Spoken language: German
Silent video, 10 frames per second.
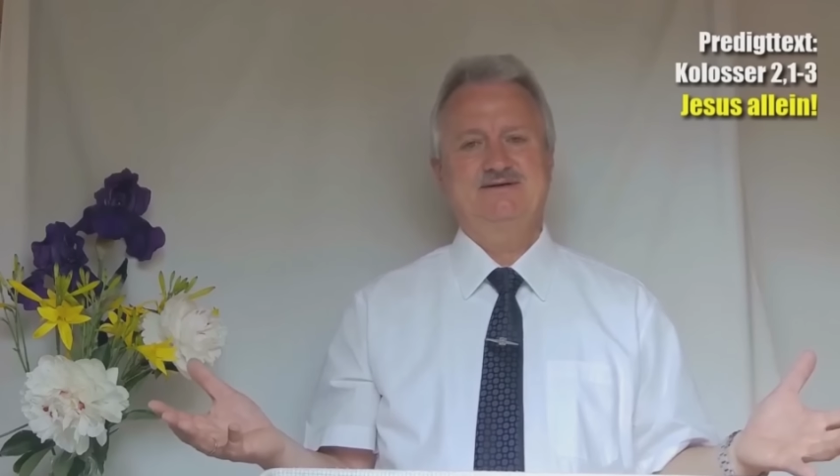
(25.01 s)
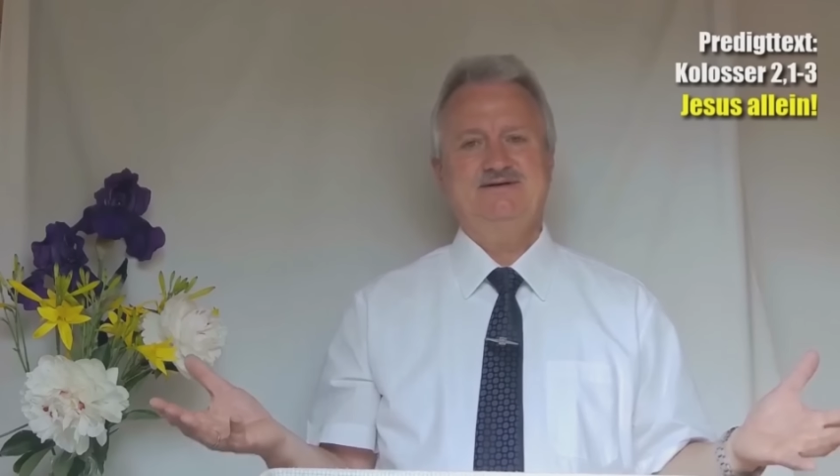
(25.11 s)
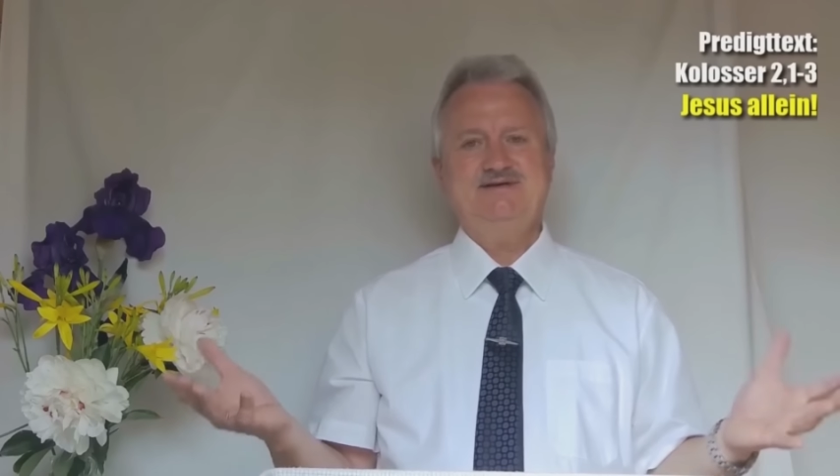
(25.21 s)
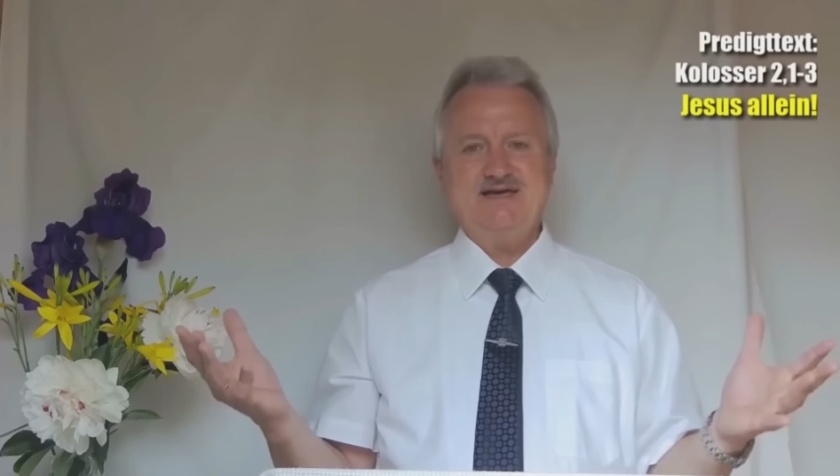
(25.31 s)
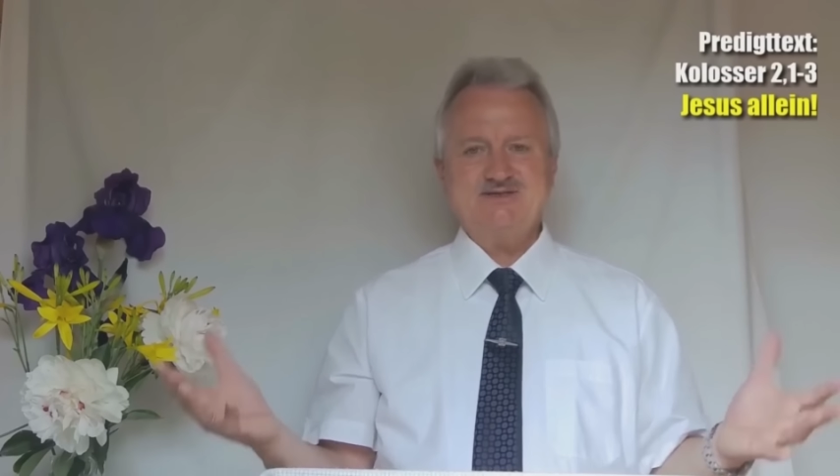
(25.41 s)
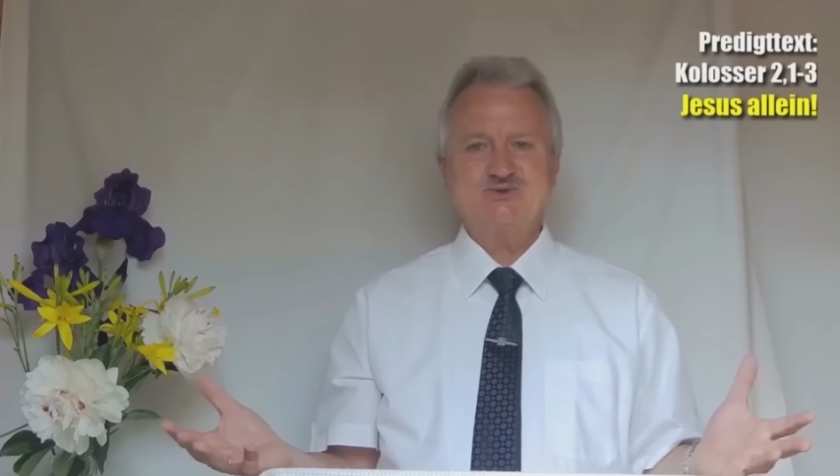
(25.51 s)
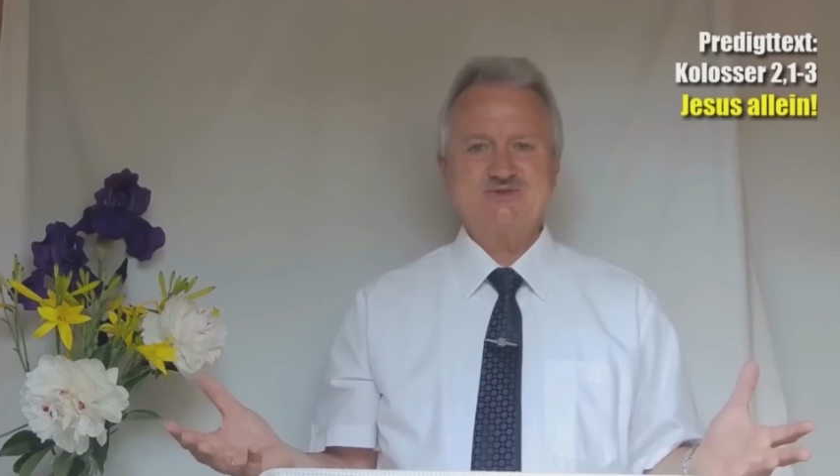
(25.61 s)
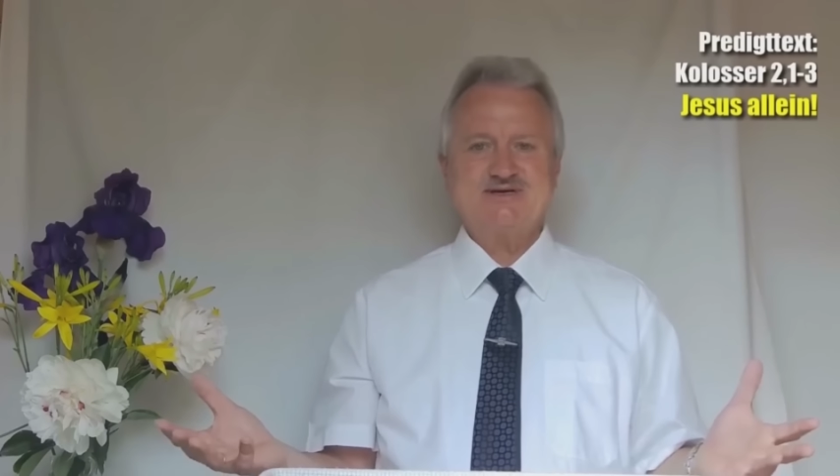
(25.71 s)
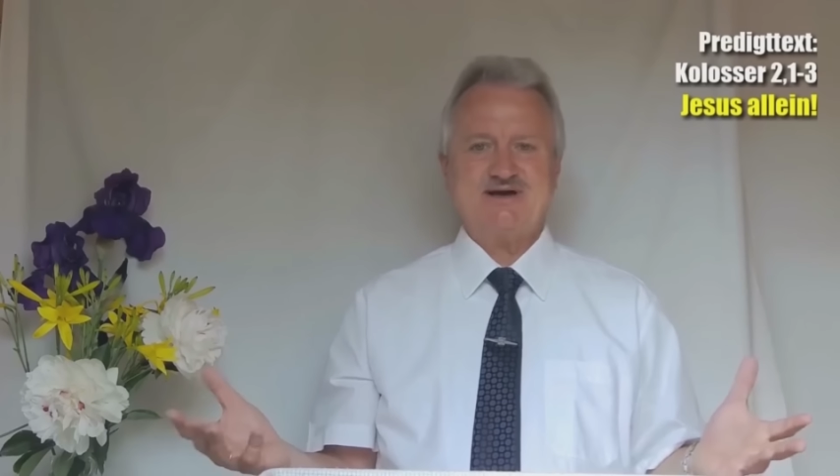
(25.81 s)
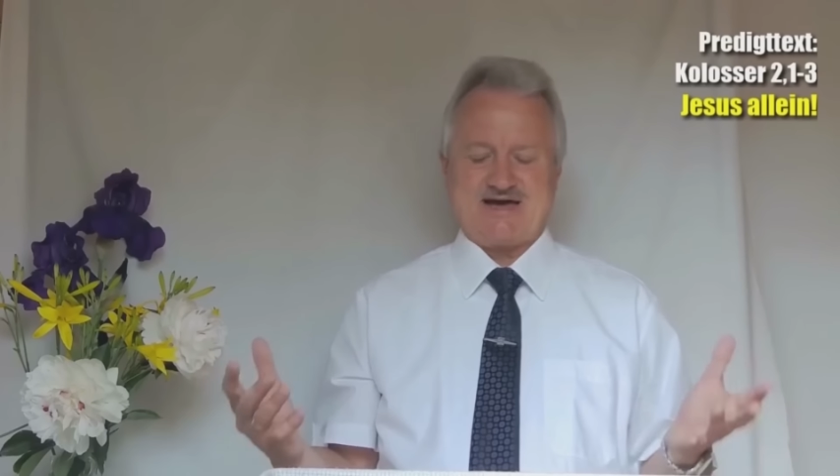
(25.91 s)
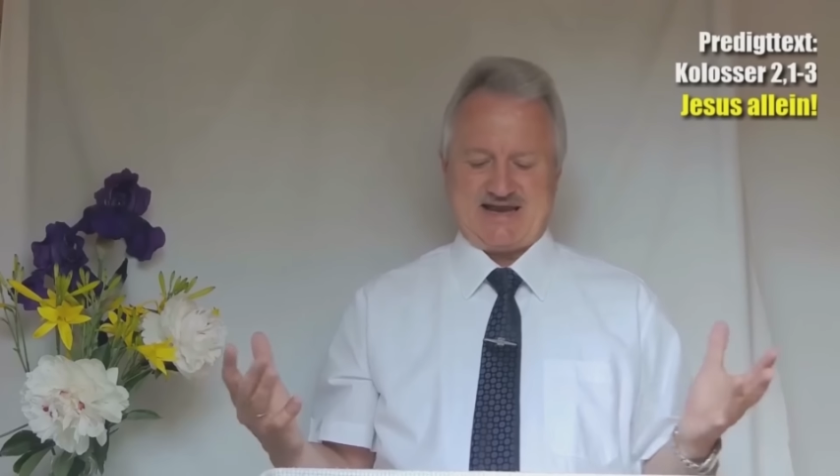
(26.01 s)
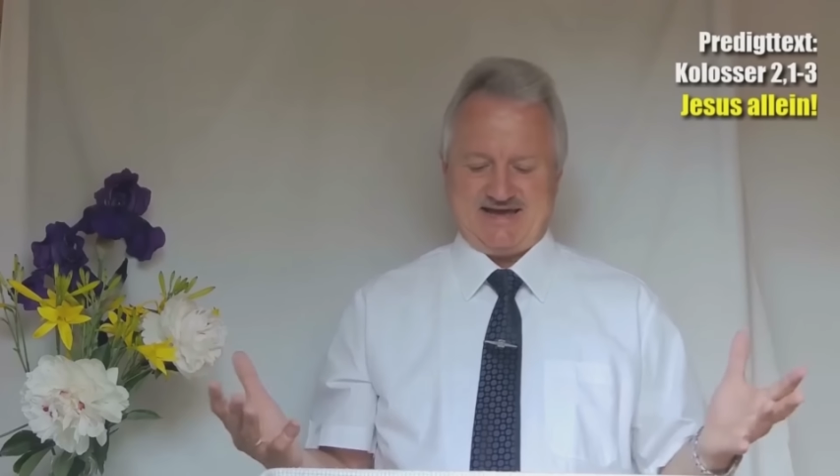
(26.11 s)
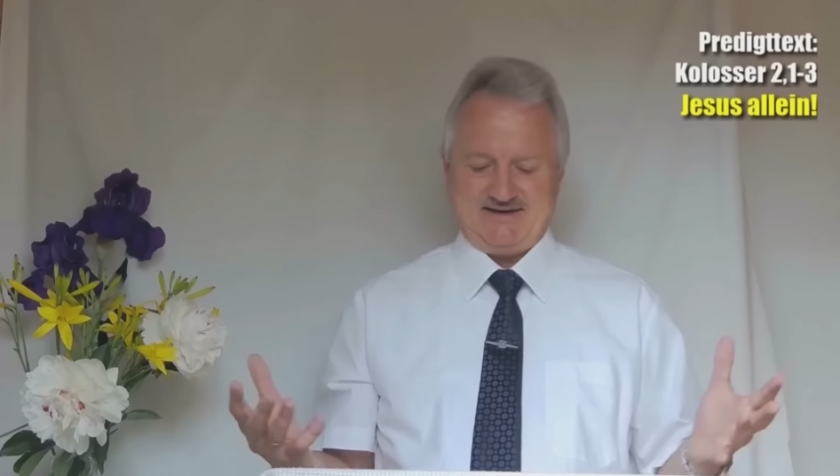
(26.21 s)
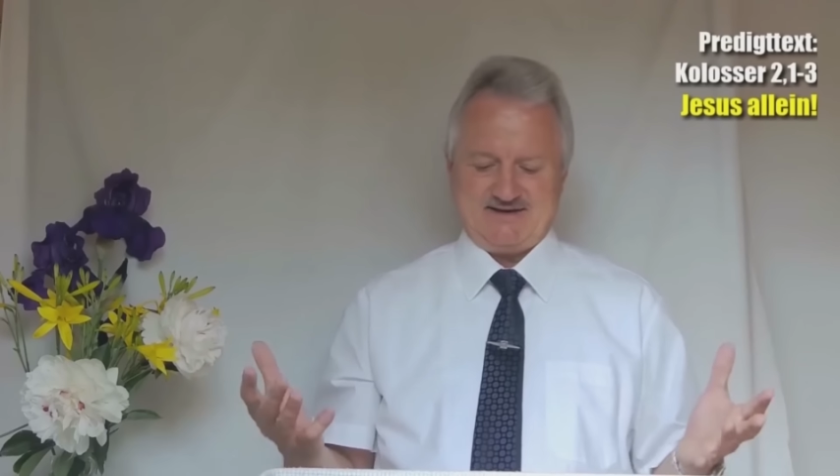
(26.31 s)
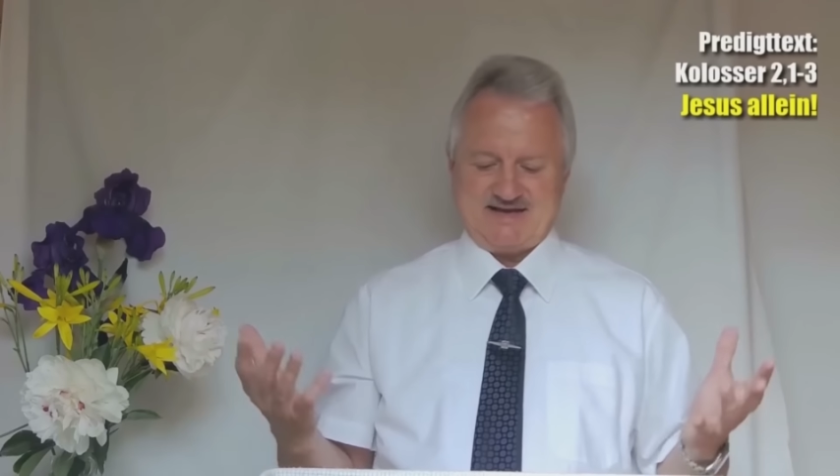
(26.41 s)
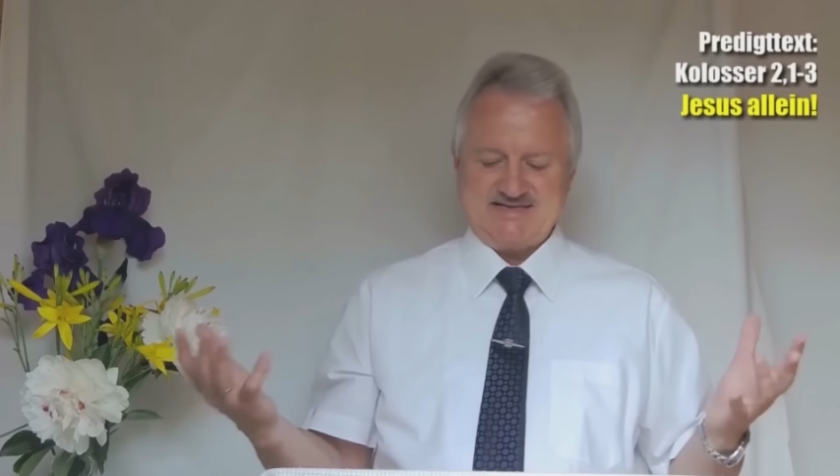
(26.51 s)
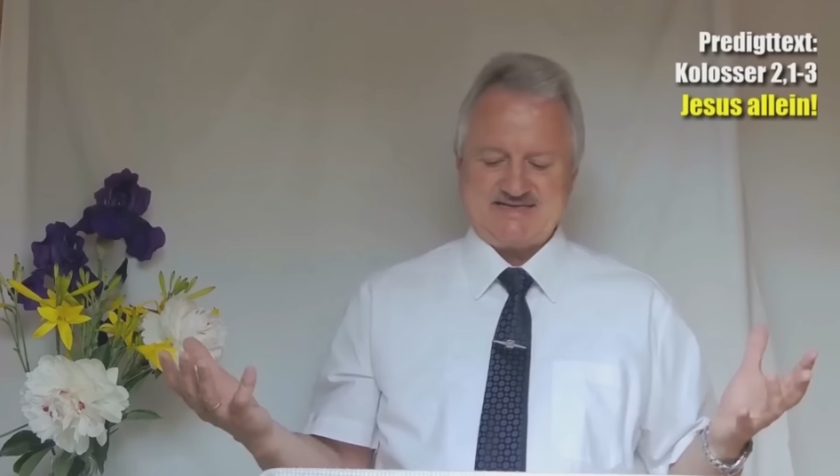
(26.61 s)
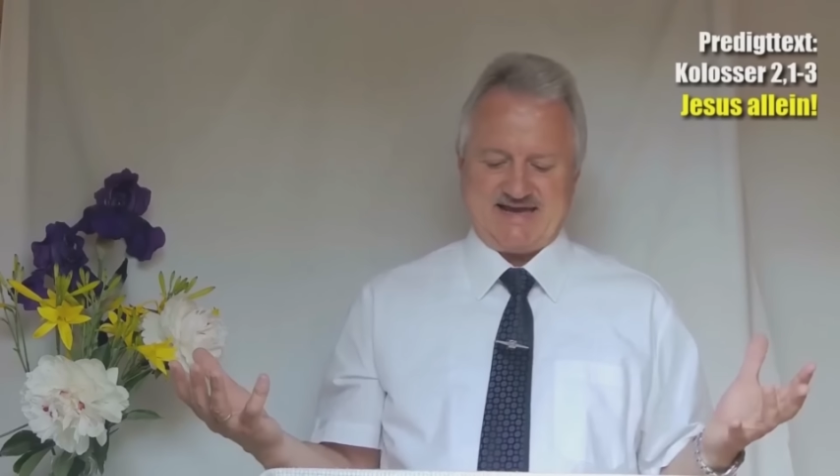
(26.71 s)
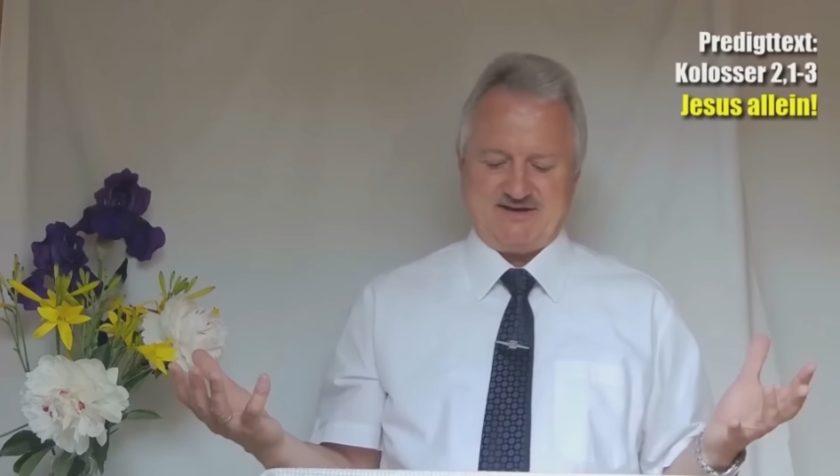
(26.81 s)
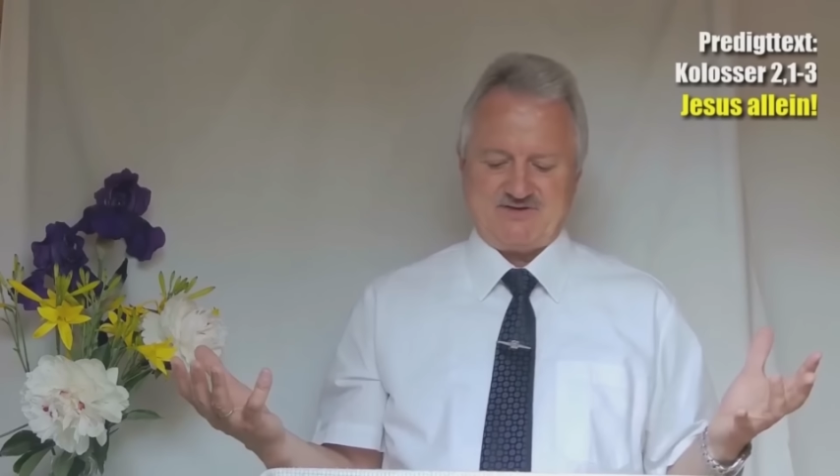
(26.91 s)
Jesus allein, ganz
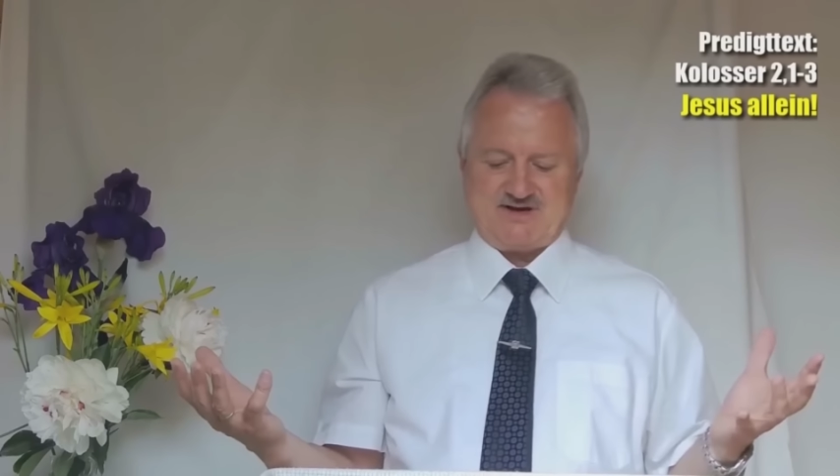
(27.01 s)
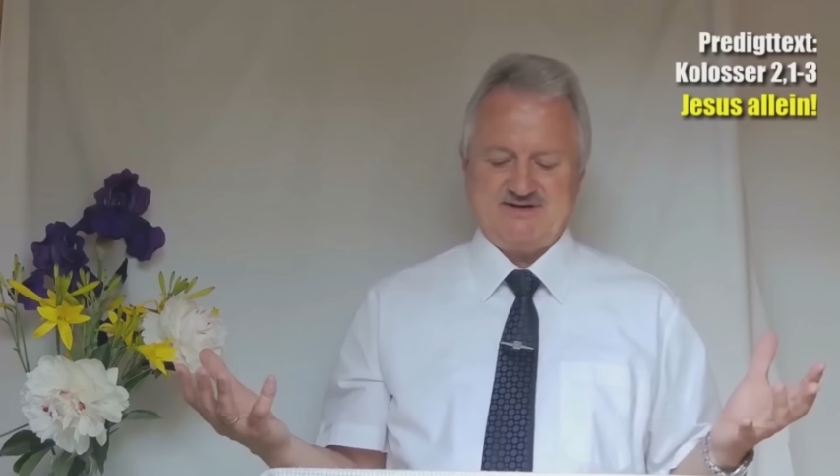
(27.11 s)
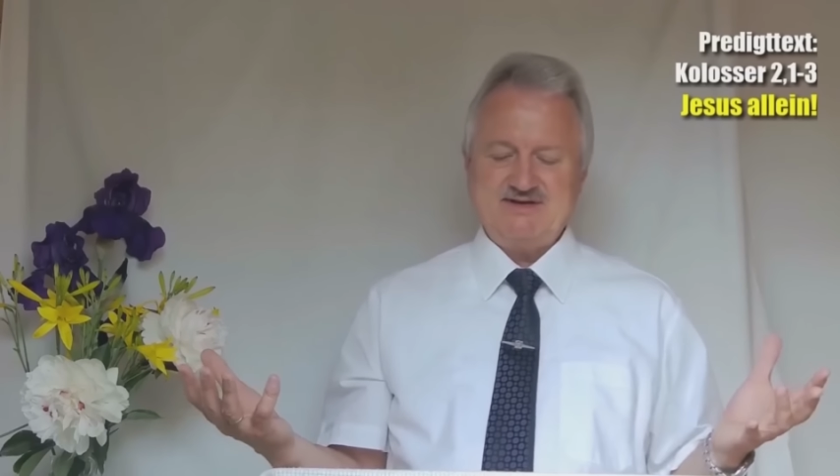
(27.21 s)
einfach.